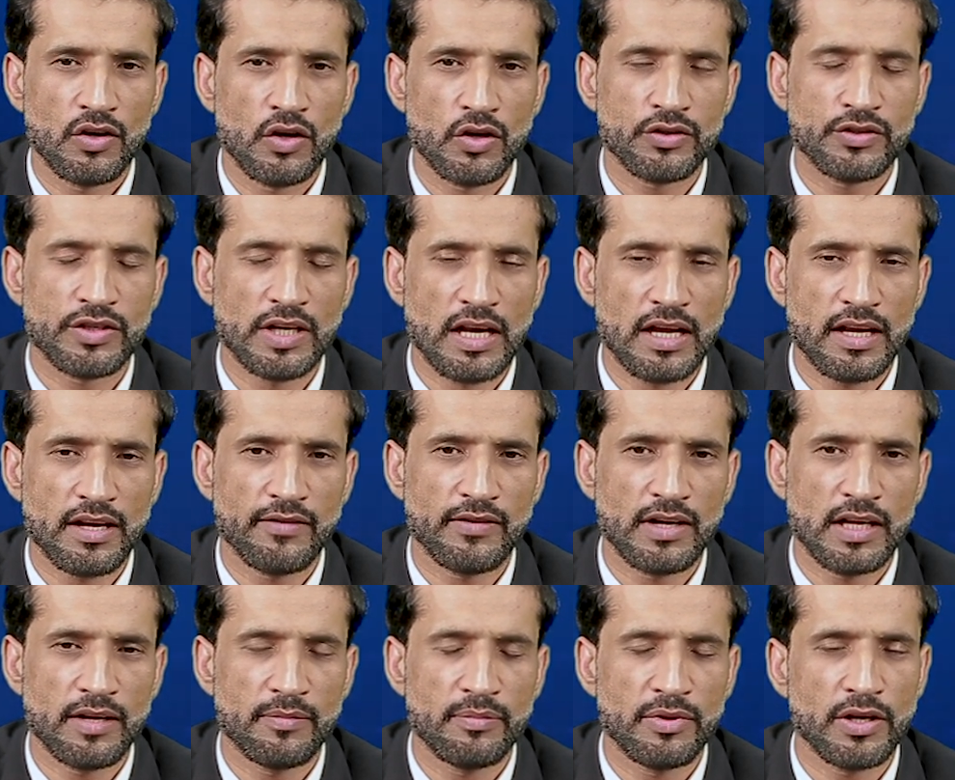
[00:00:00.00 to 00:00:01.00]
और चलाने
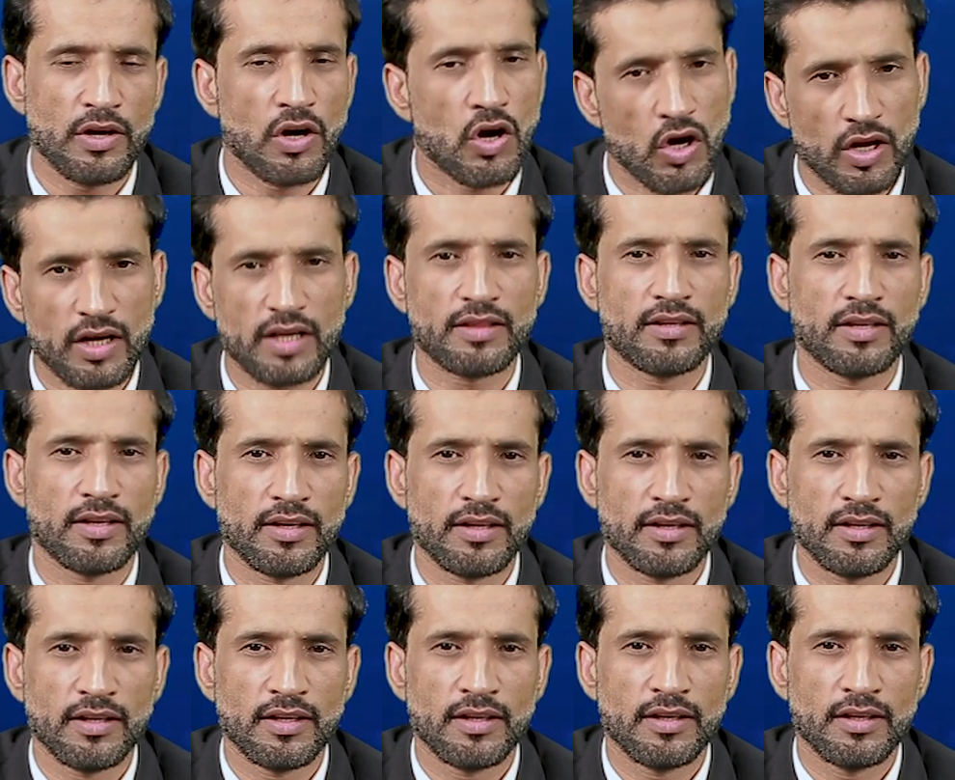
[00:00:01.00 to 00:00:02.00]
वाली भी औरत है
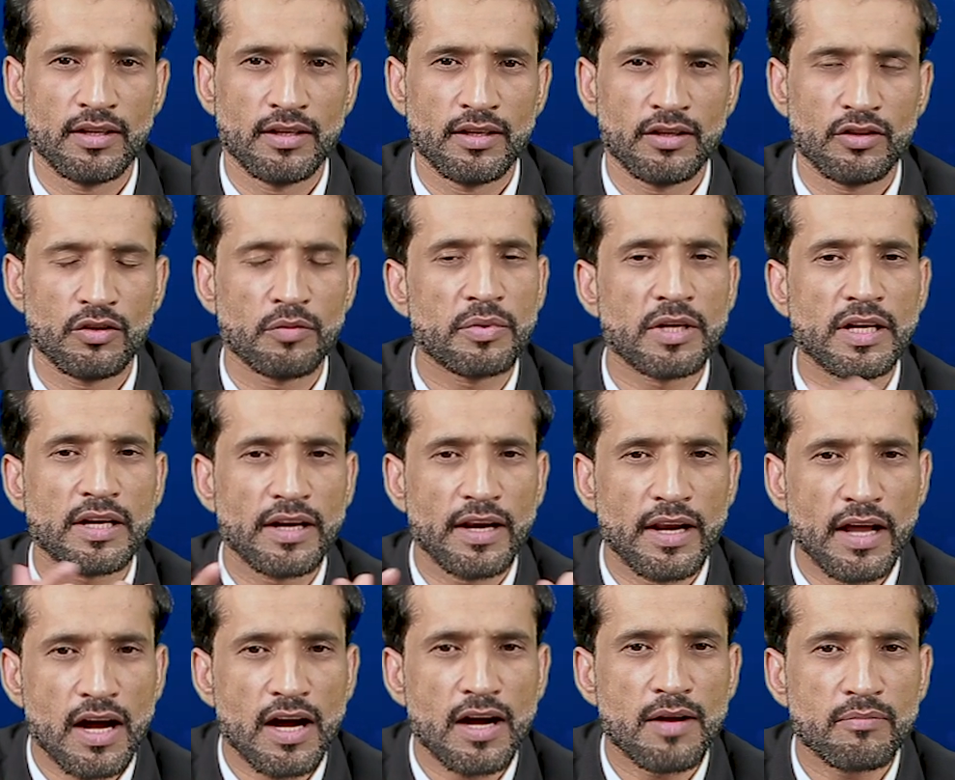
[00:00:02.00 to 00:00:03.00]
तो फिर
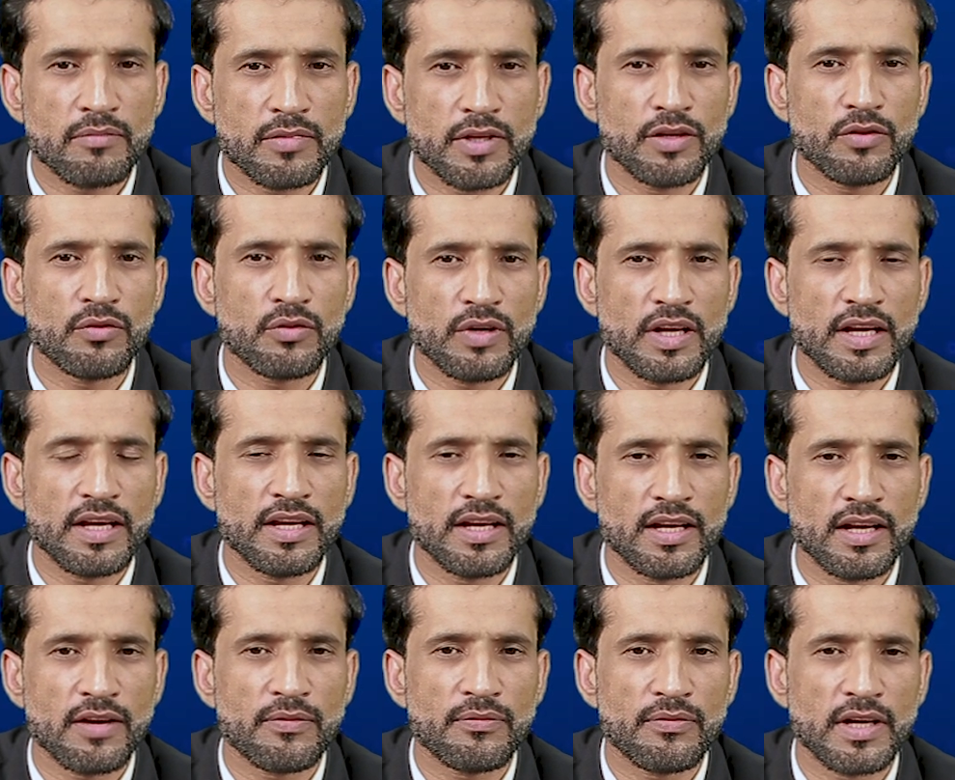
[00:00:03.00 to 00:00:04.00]
नाम क्यों
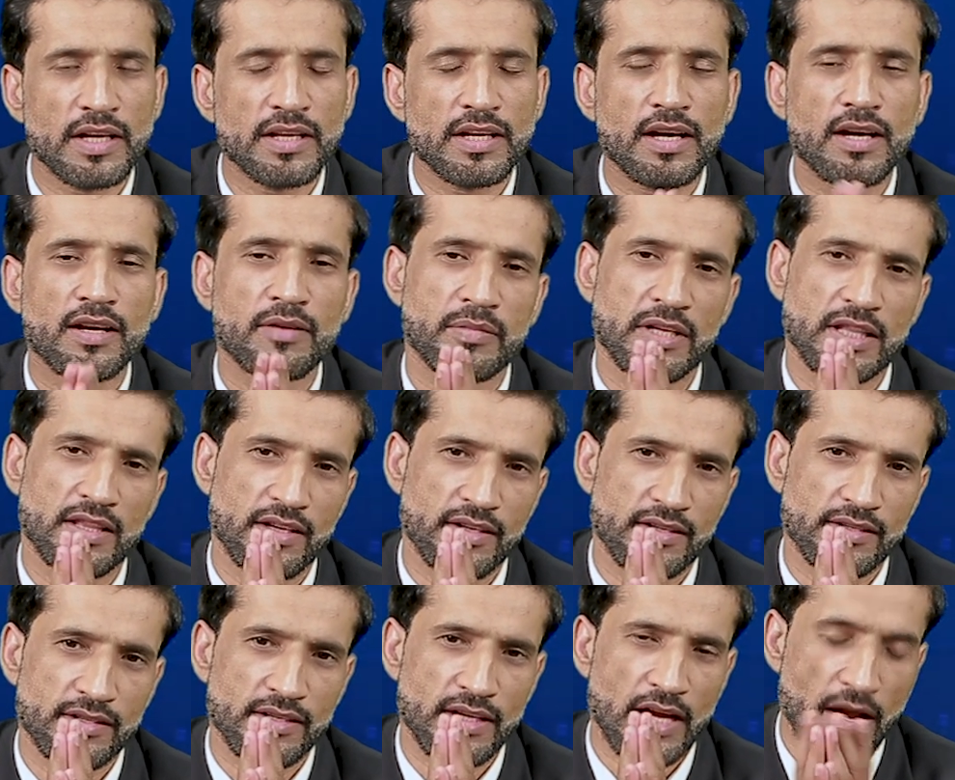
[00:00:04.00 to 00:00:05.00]
नहीं एफआईआर में
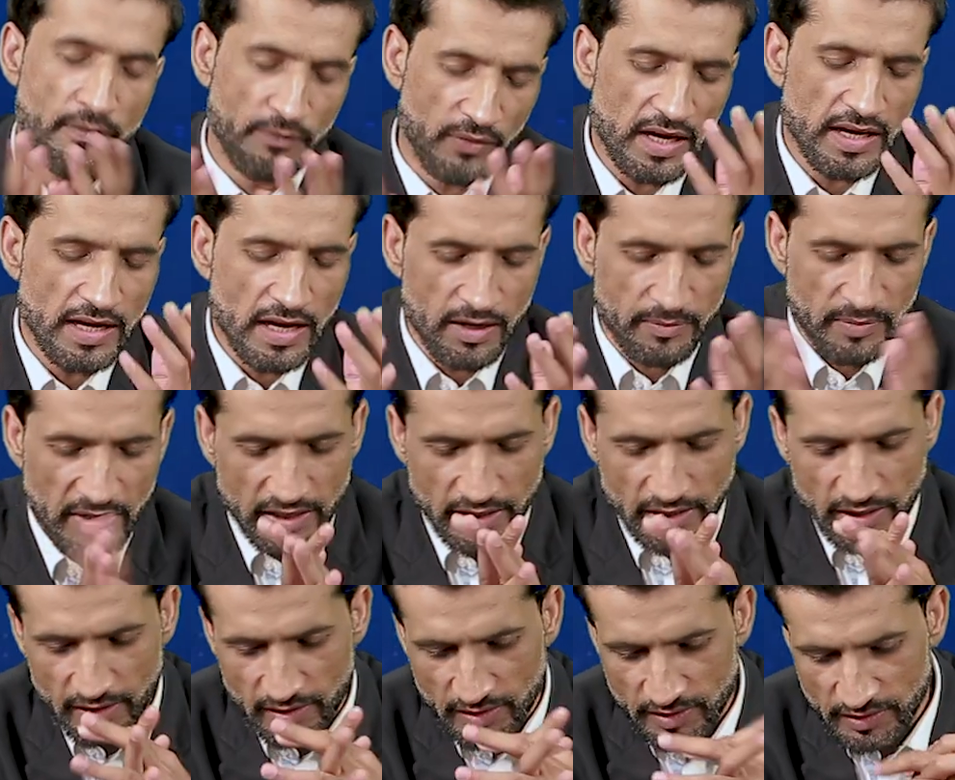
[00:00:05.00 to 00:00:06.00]
दर्ज एफआईआर में
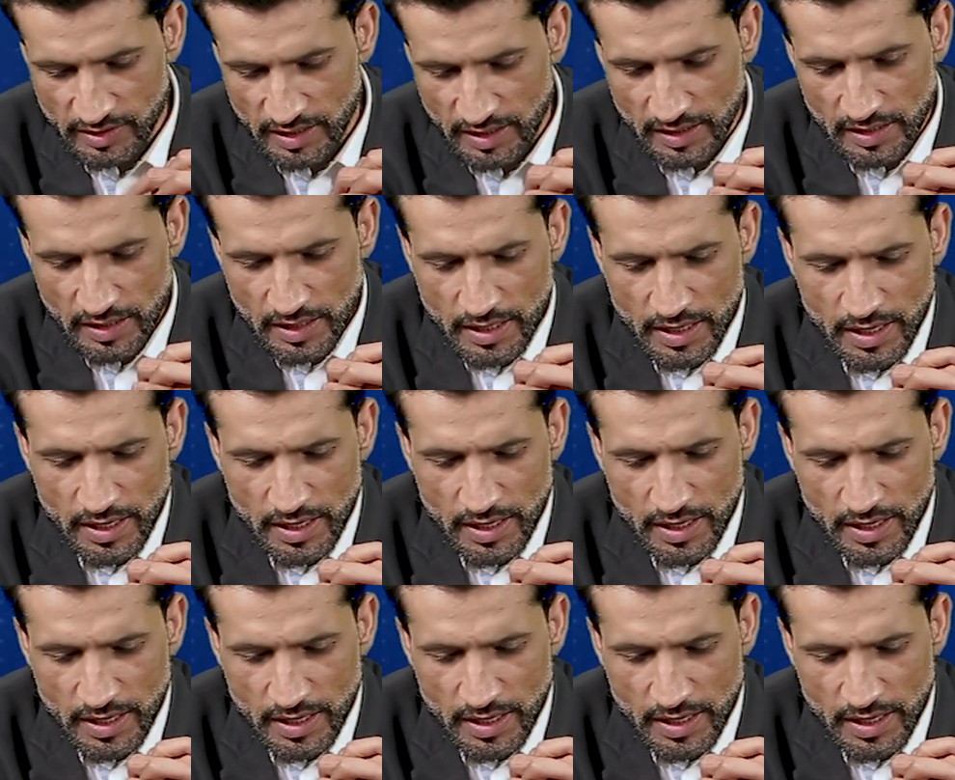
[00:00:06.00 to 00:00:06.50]
क्या दर्ज है